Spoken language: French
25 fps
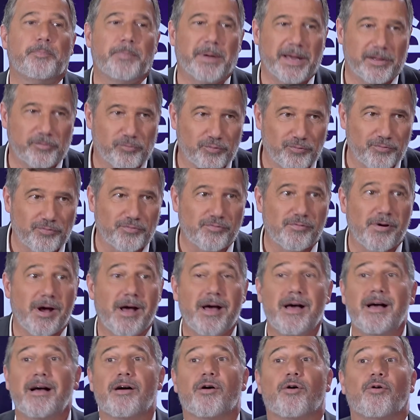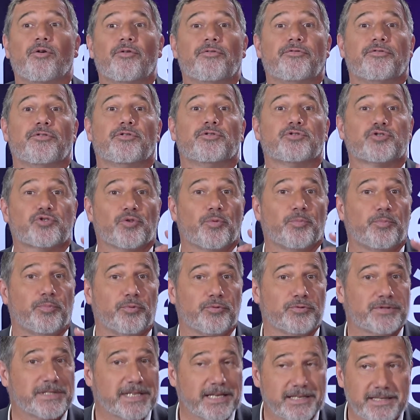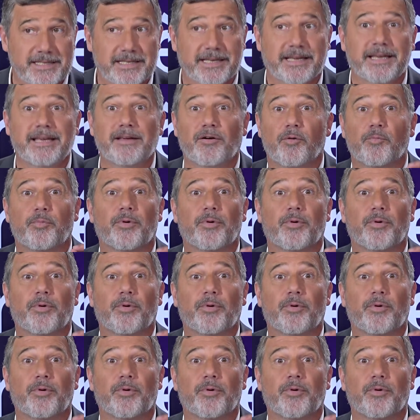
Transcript: pas tout voir. En revanche, on peut s'inscrire,